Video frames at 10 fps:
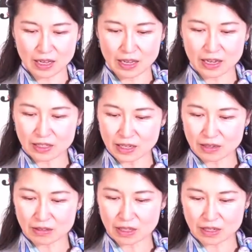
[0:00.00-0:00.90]

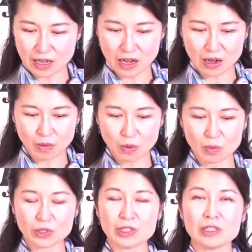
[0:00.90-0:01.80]
エアデールテリアを
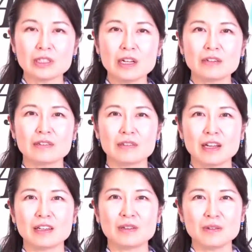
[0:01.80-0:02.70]
用いた軍
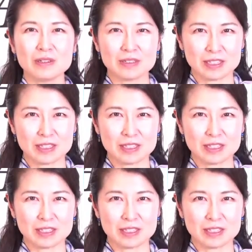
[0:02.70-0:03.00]
犬の育